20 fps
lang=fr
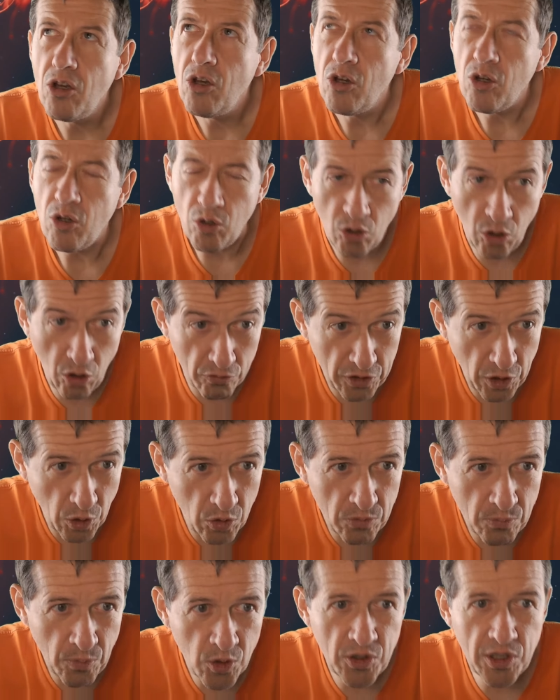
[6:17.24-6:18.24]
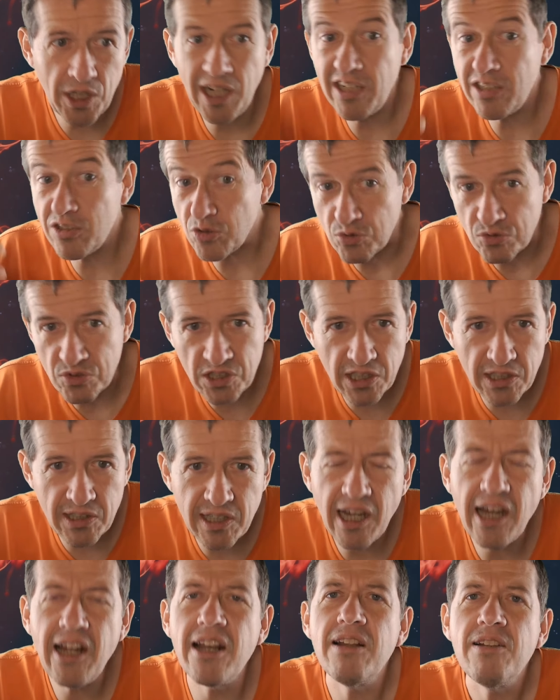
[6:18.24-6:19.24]
environnemental,
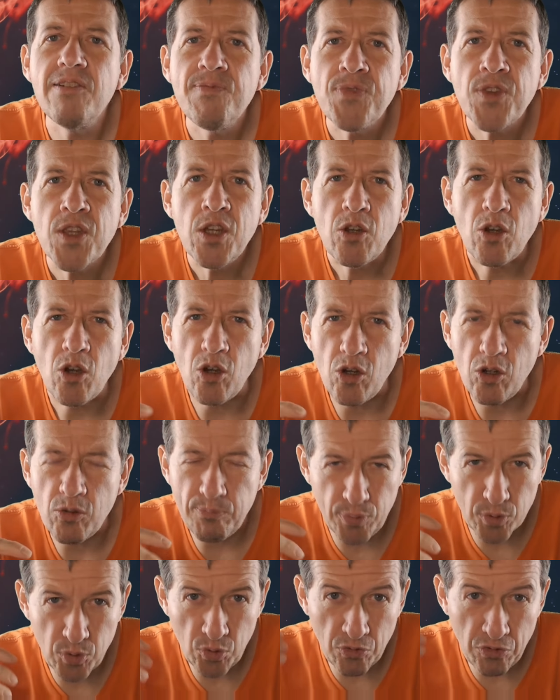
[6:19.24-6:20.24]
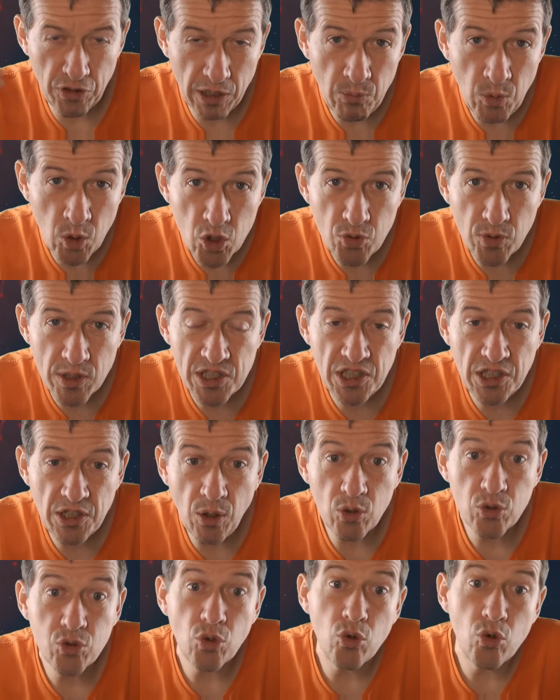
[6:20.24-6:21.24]
sociétal euh, Peut-on vraiment choisir
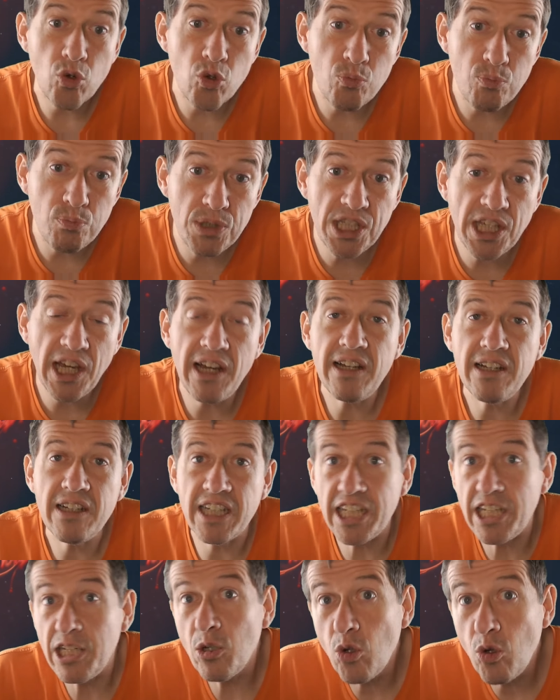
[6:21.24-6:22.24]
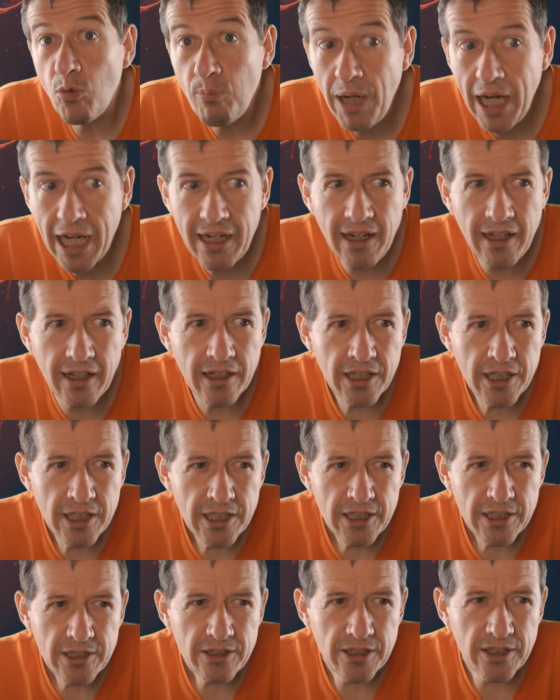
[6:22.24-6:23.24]
entre le bien et le mal
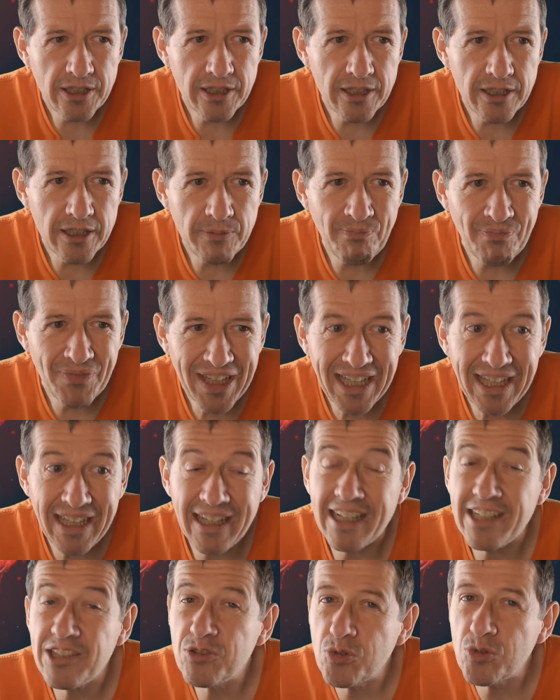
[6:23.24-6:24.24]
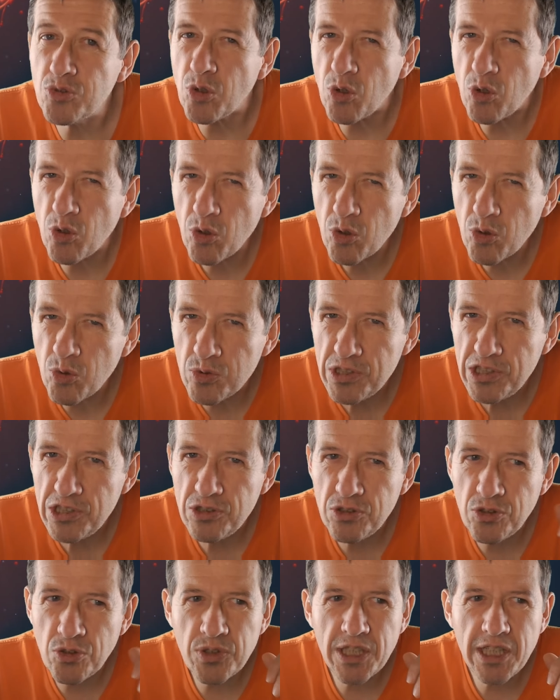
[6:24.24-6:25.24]
euh, Et est-ce que
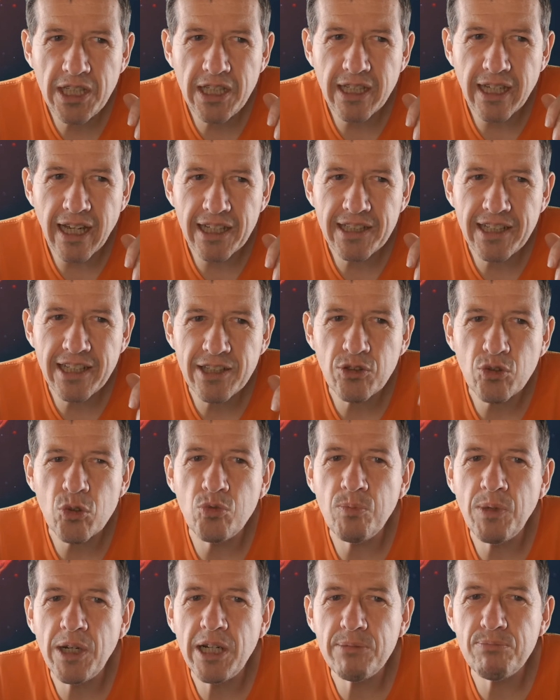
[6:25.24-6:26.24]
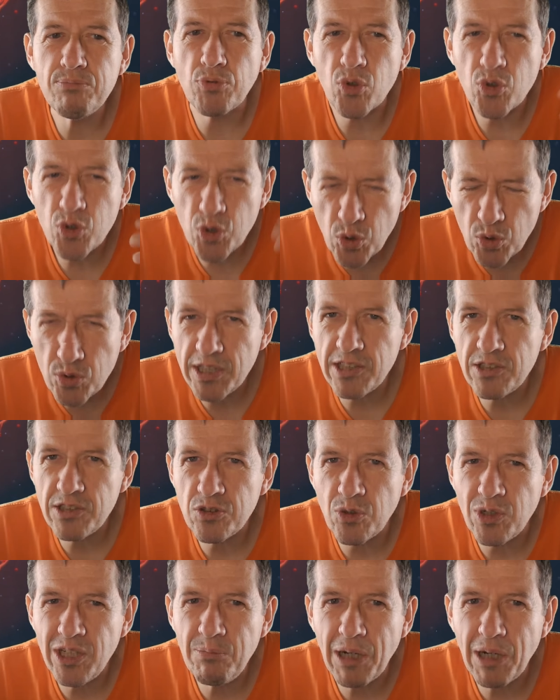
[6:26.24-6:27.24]
reconditionner un être humain pour lui ôter ce
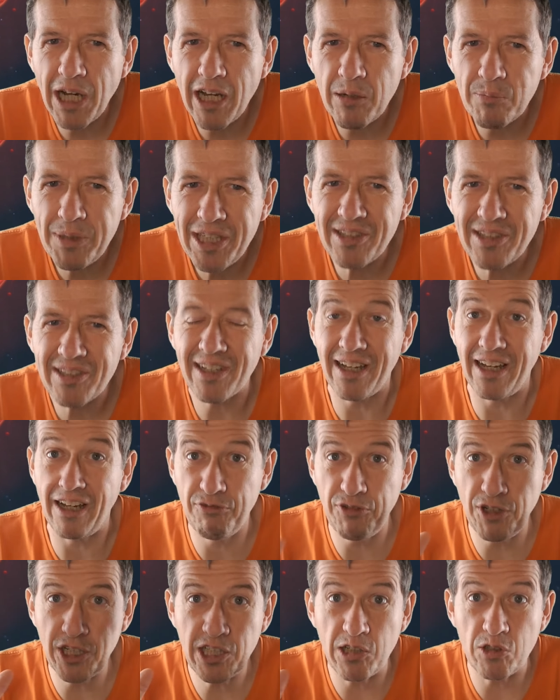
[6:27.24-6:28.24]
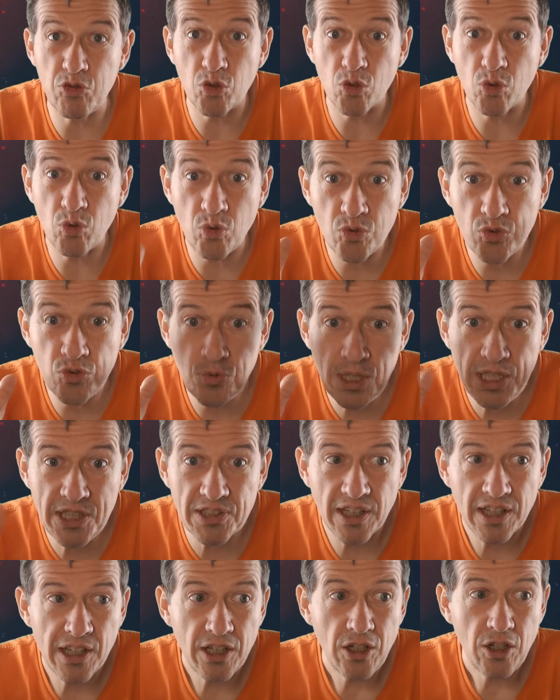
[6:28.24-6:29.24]
libre arbitre afin qu'il se conduise
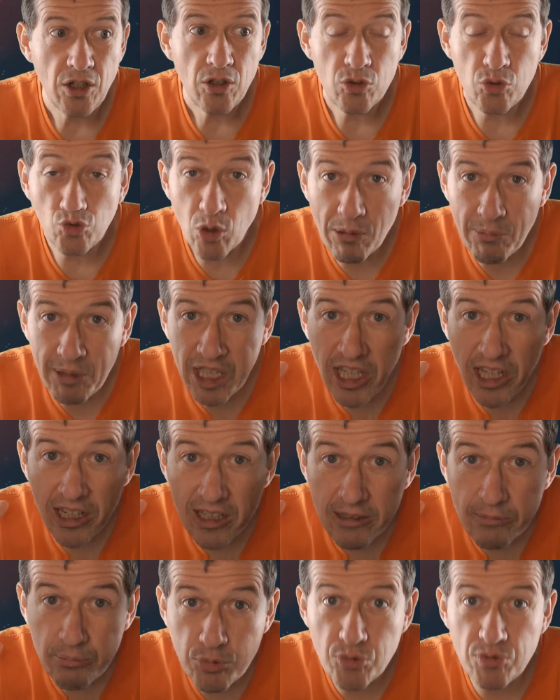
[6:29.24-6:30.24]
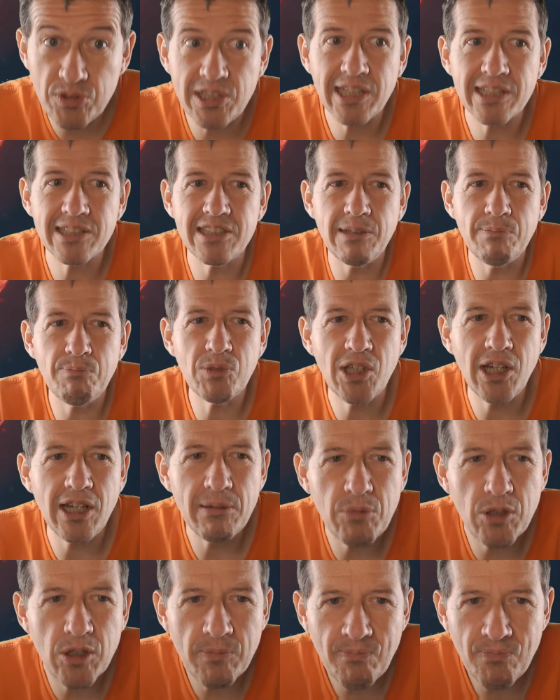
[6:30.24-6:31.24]
de la manière la plus
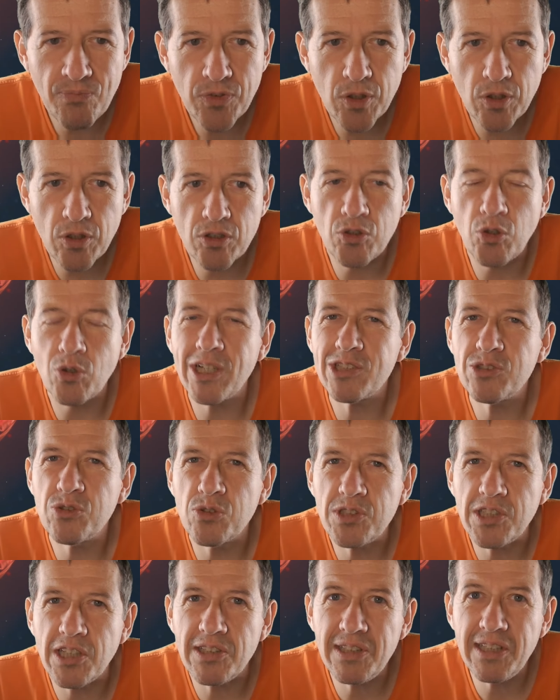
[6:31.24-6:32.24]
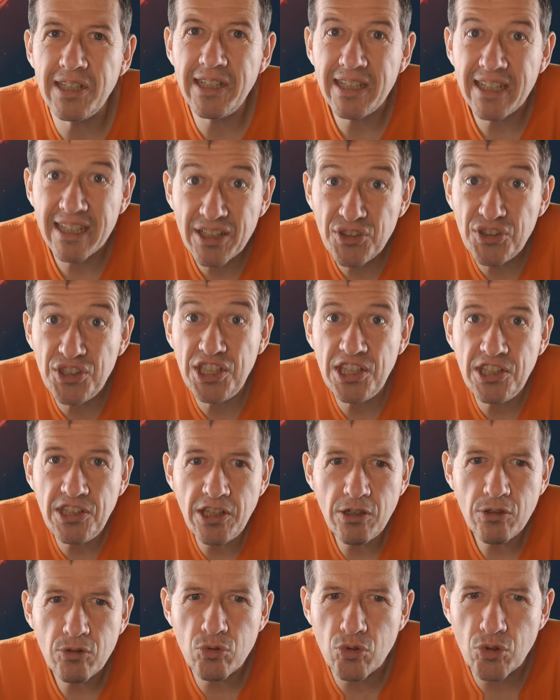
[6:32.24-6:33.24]
acceptable euh, dans la société est
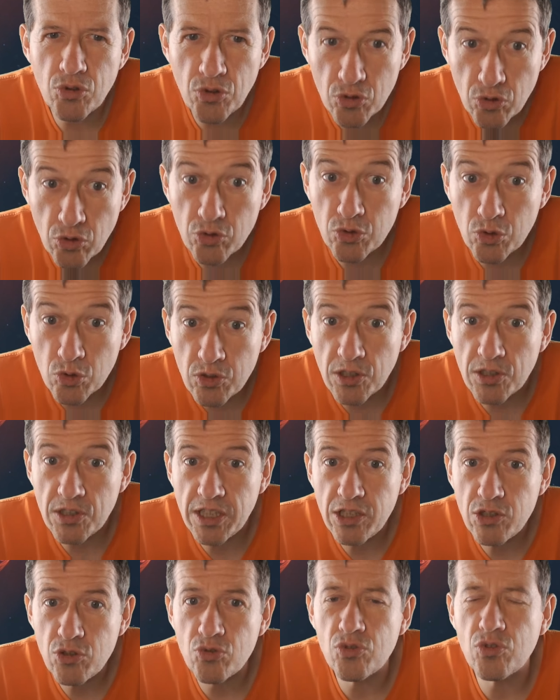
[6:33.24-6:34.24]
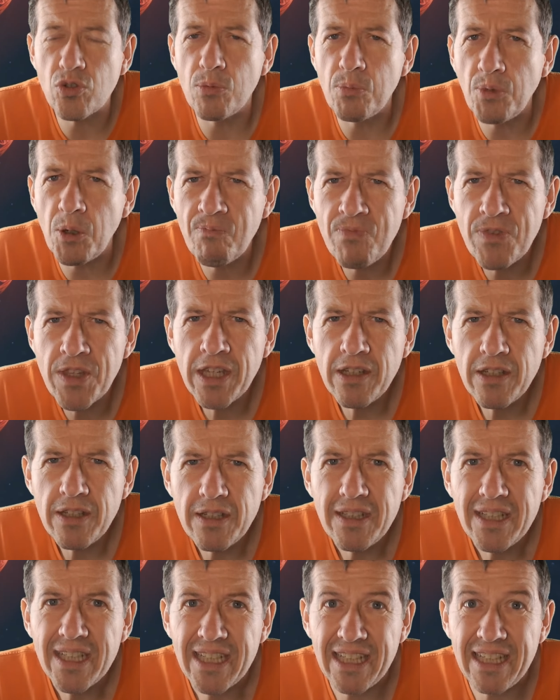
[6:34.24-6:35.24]
digne de notre société justement
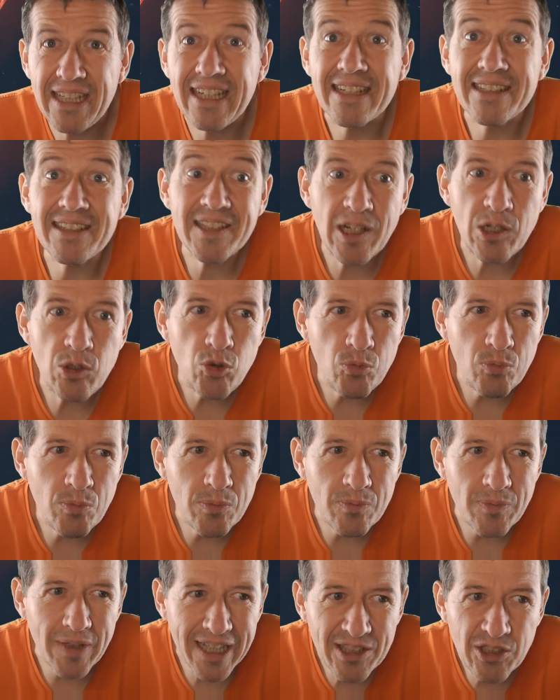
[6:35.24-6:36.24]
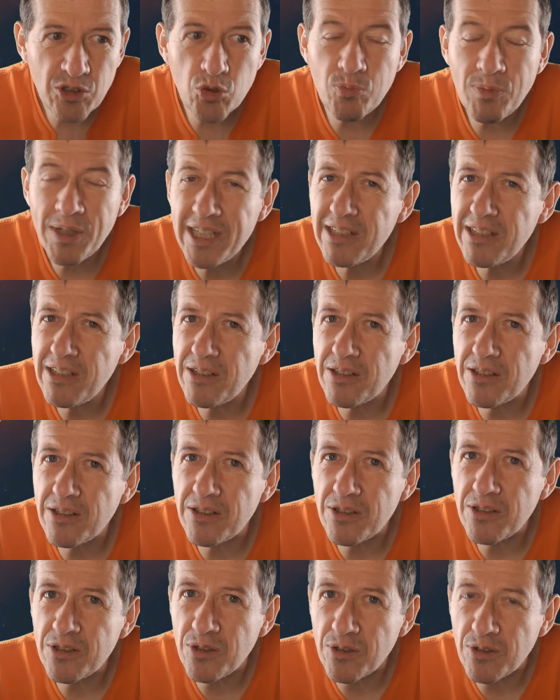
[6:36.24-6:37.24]
Et un tel hum, être humain
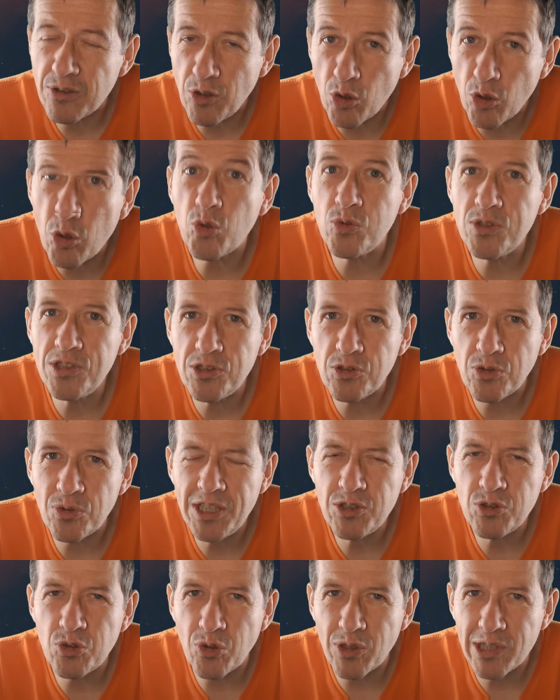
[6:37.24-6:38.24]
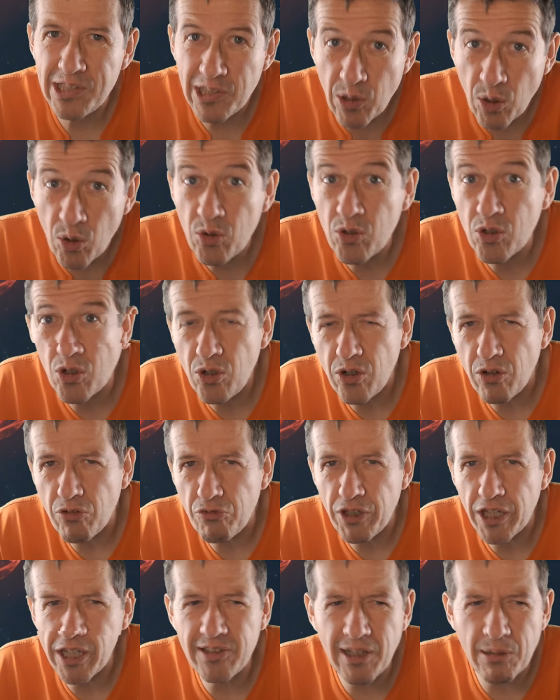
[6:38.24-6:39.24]
reconditionné serait-il encore
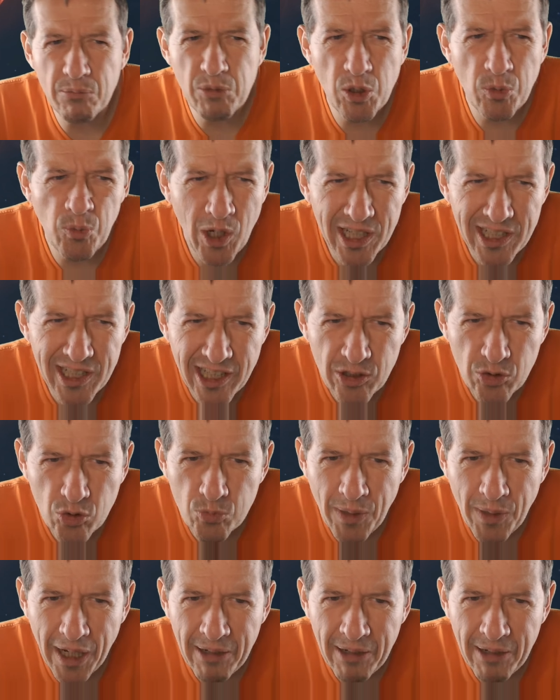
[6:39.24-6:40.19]
véritablement un être humain